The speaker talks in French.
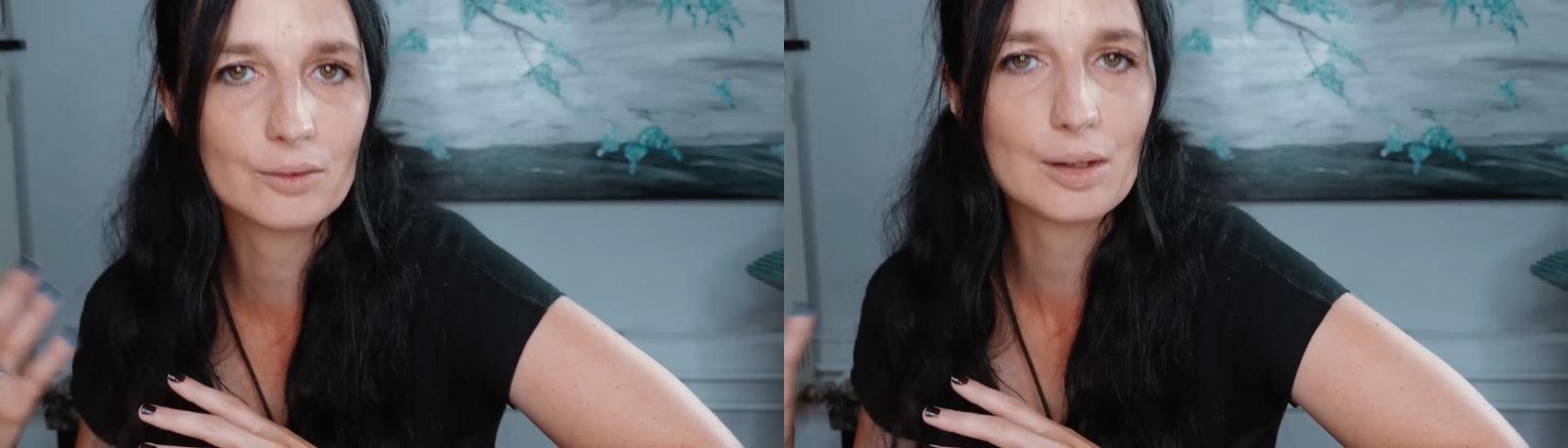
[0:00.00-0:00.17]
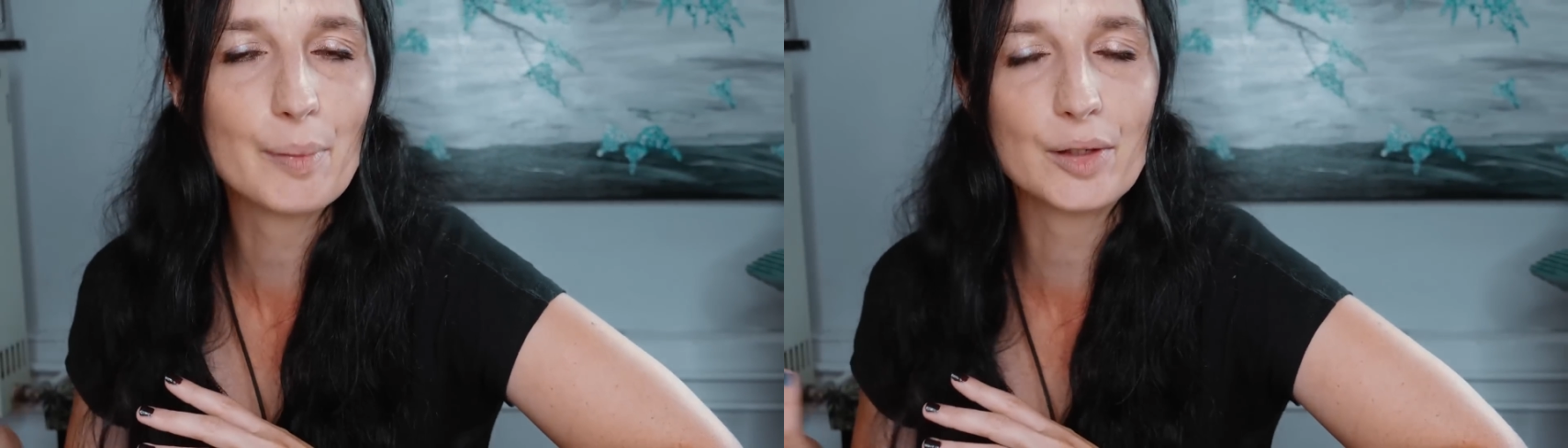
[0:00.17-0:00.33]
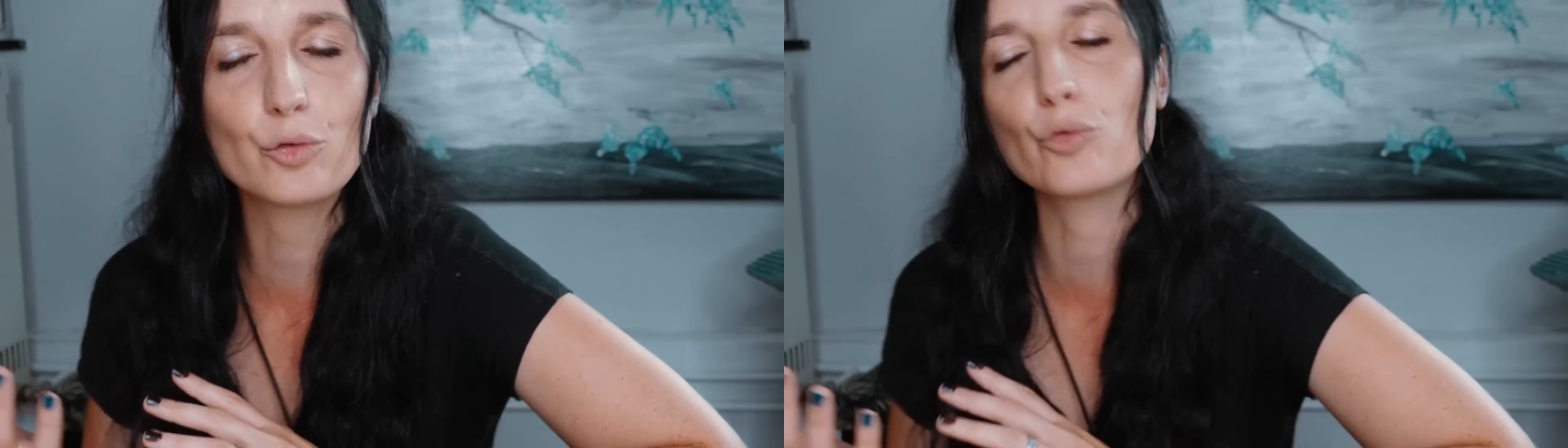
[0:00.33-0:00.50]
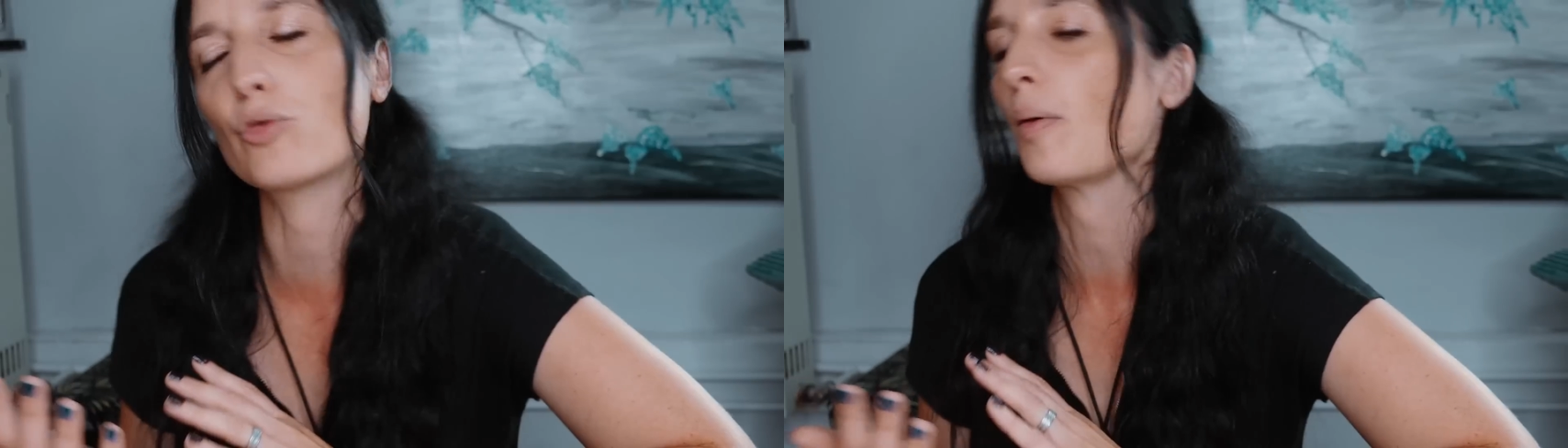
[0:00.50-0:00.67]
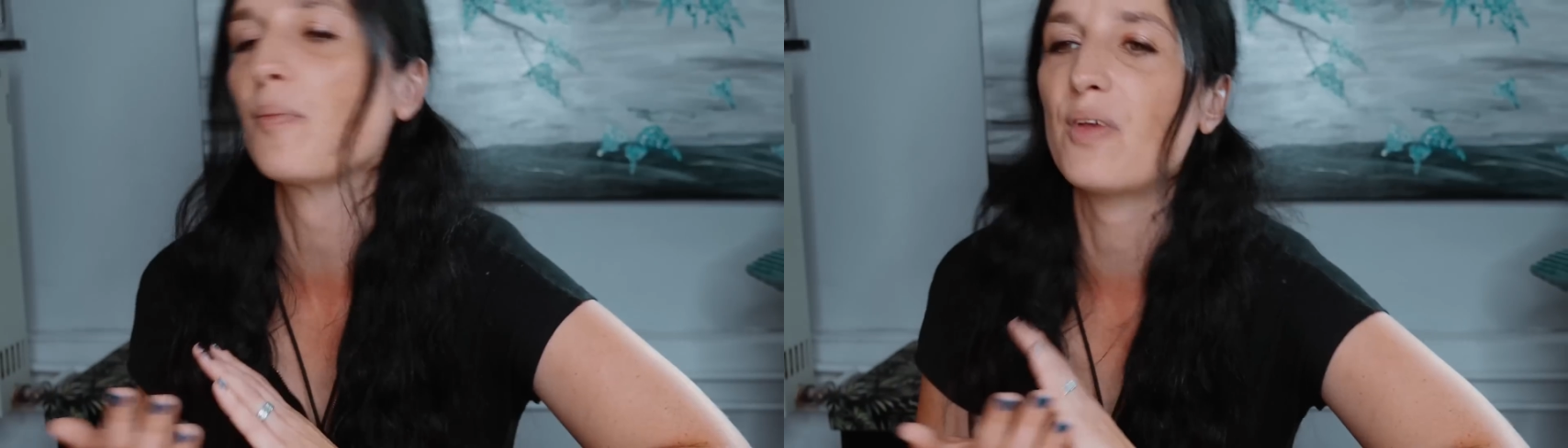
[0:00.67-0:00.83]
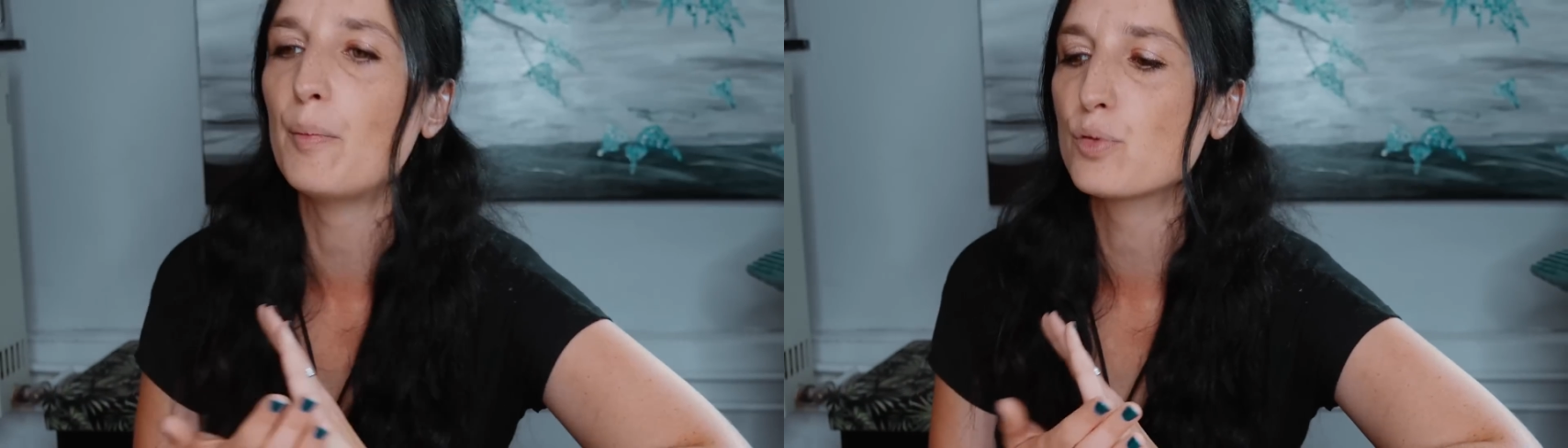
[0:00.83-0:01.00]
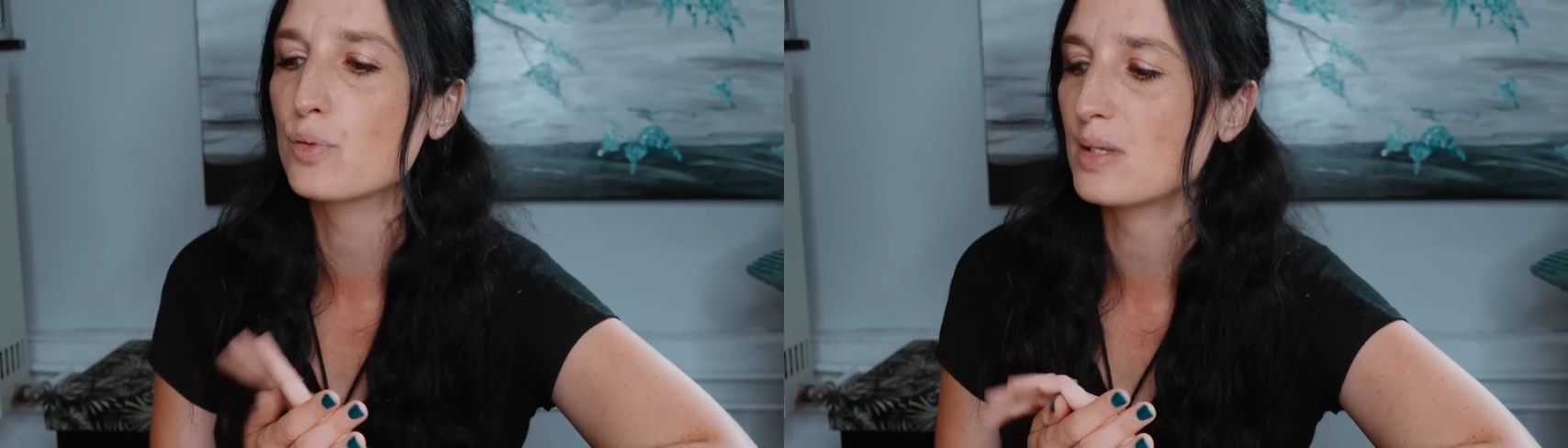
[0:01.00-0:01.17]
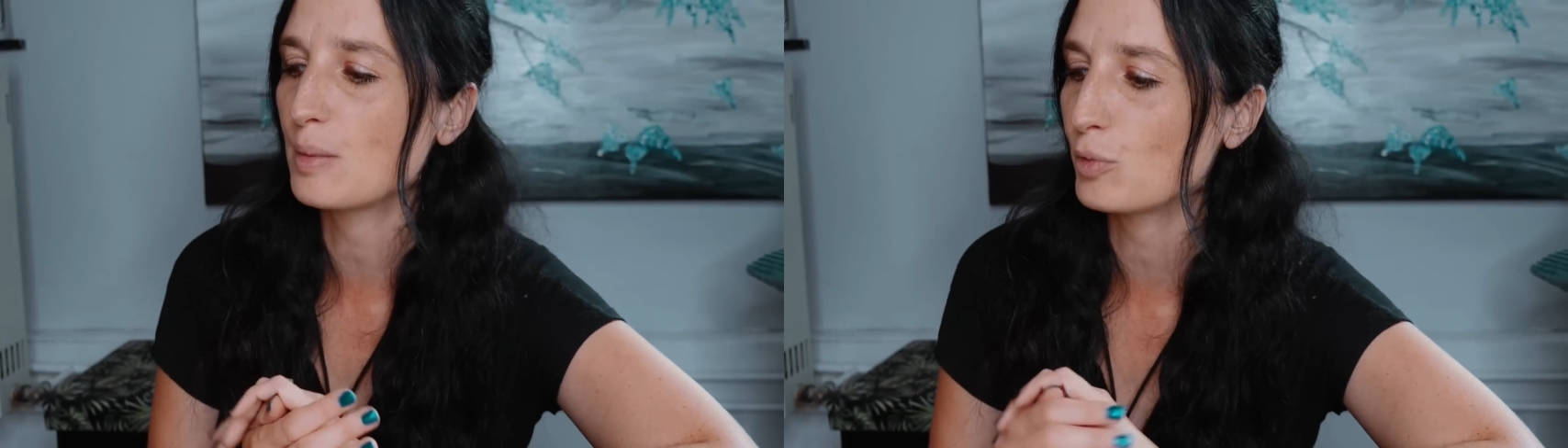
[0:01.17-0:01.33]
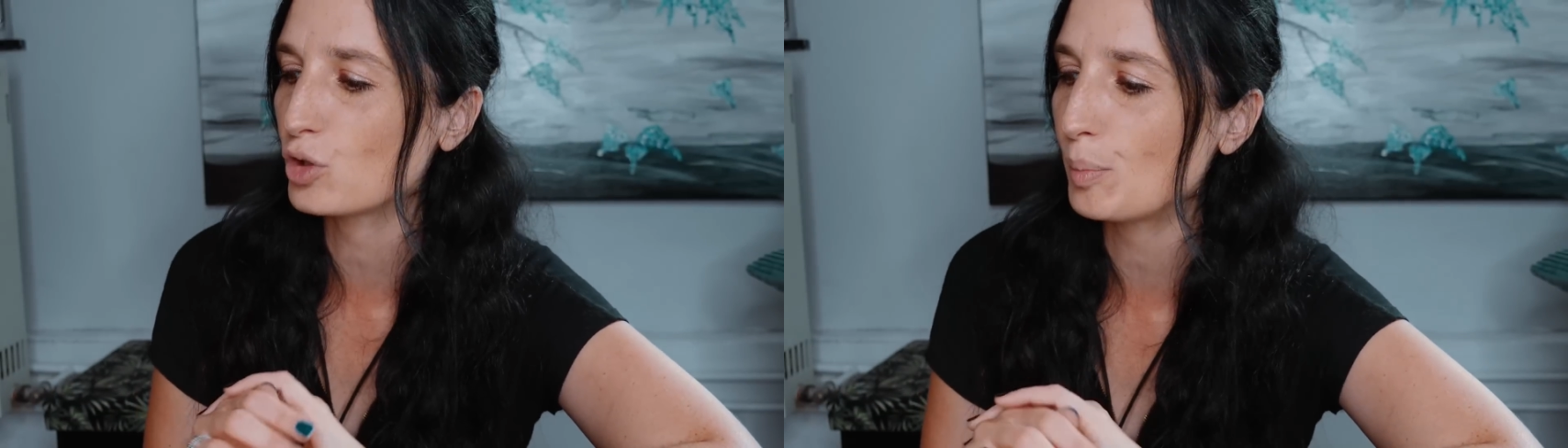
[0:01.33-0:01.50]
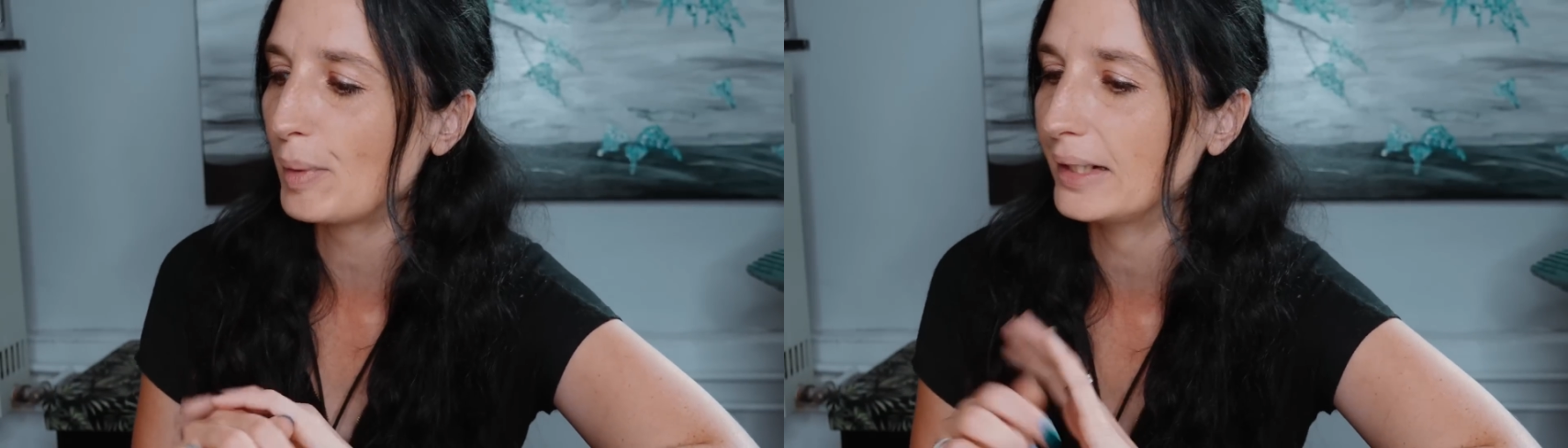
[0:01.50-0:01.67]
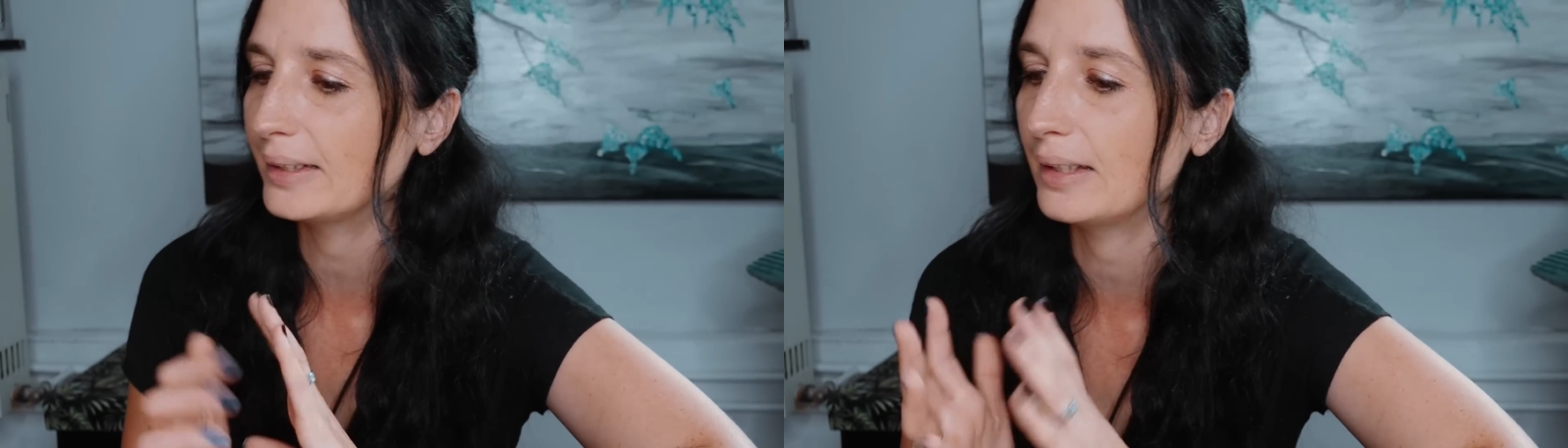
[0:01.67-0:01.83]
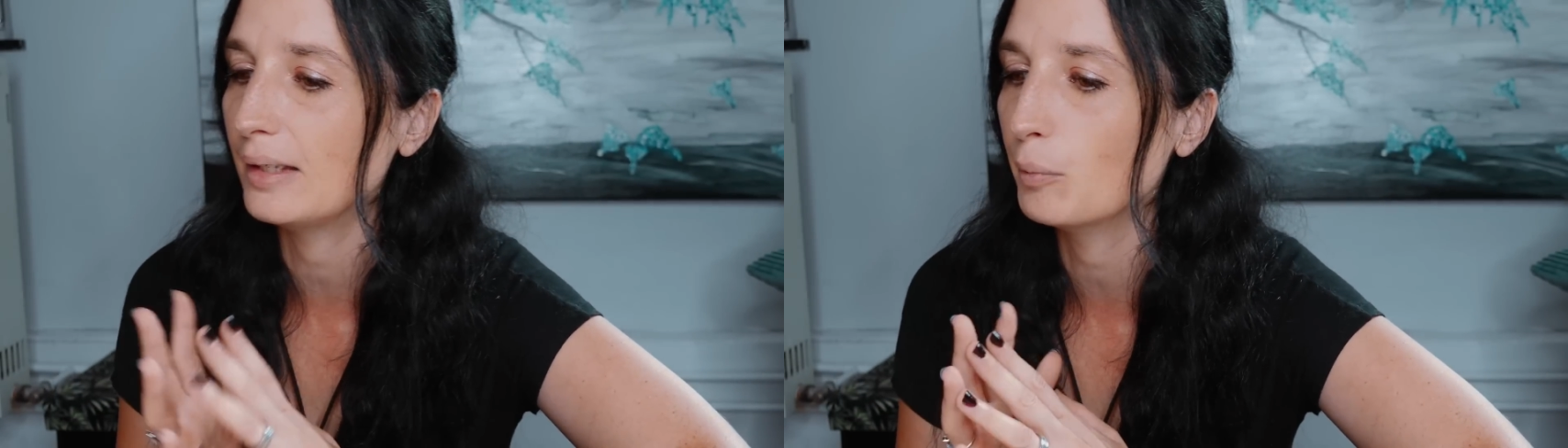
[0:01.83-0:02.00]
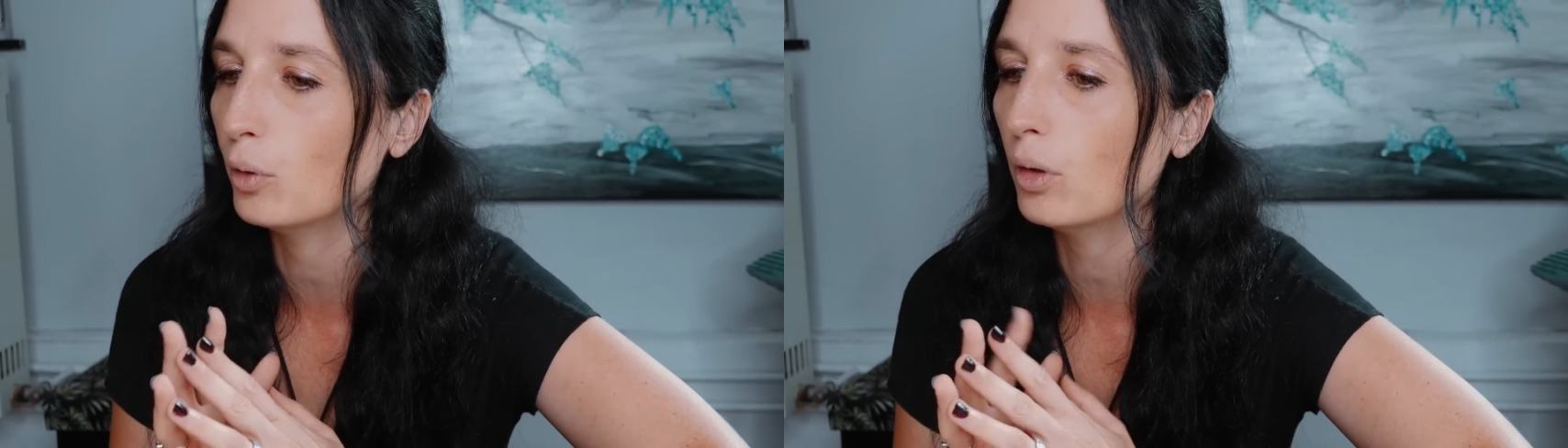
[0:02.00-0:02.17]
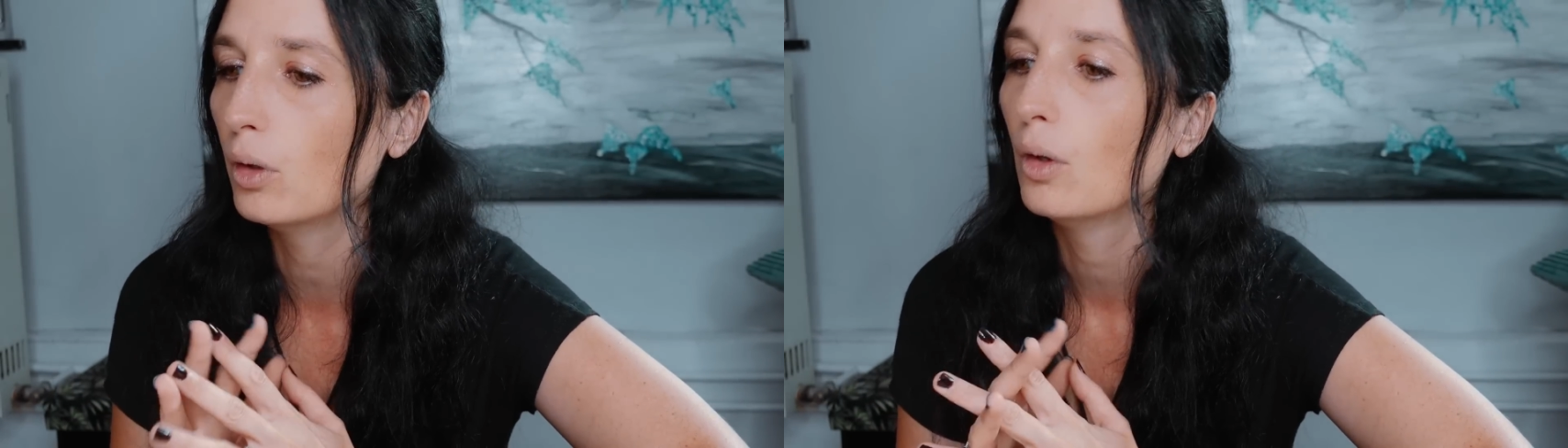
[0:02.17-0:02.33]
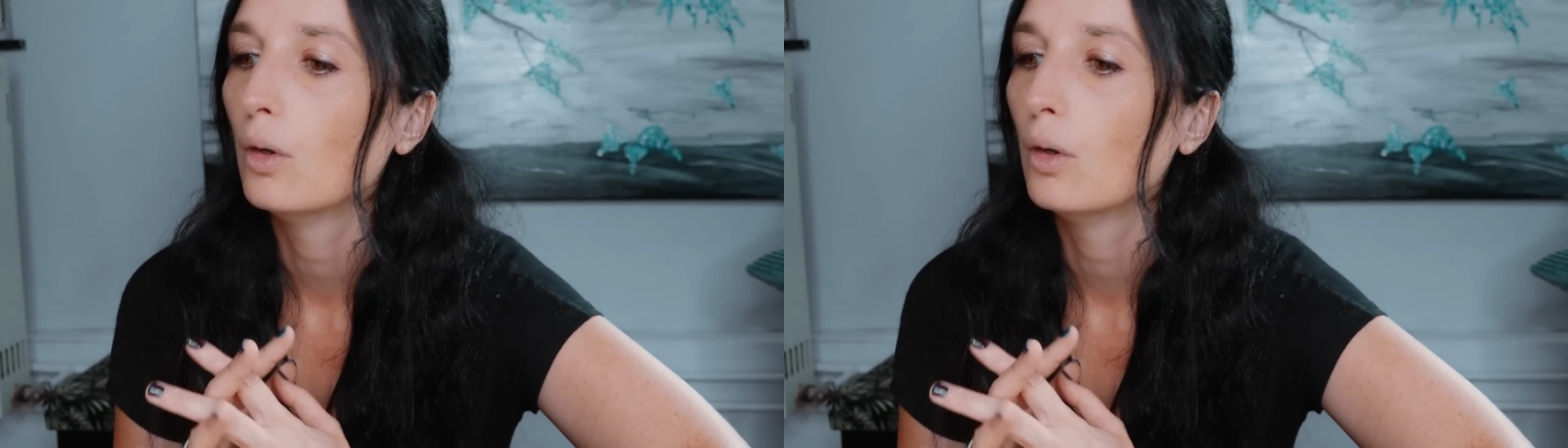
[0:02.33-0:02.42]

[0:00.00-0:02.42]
on n'a pas de choses comme ça puisque c'est mangé par les animaux.